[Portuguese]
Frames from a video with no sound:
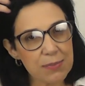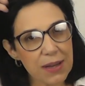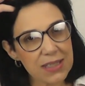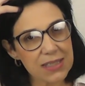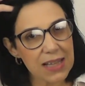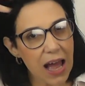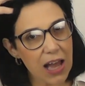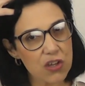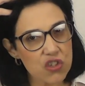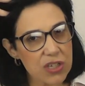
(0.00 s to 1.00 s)

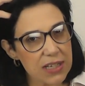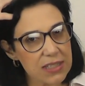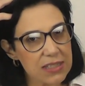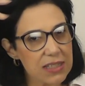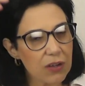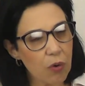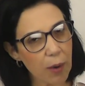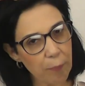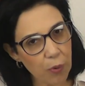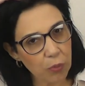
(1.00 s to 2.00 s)
massagens com
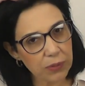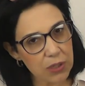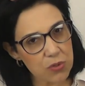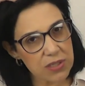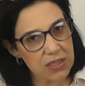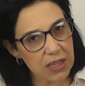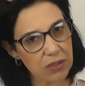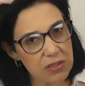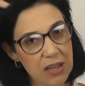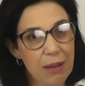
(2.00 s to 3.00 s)
a ponta dos
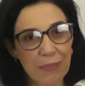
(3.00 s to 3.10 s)
dedos,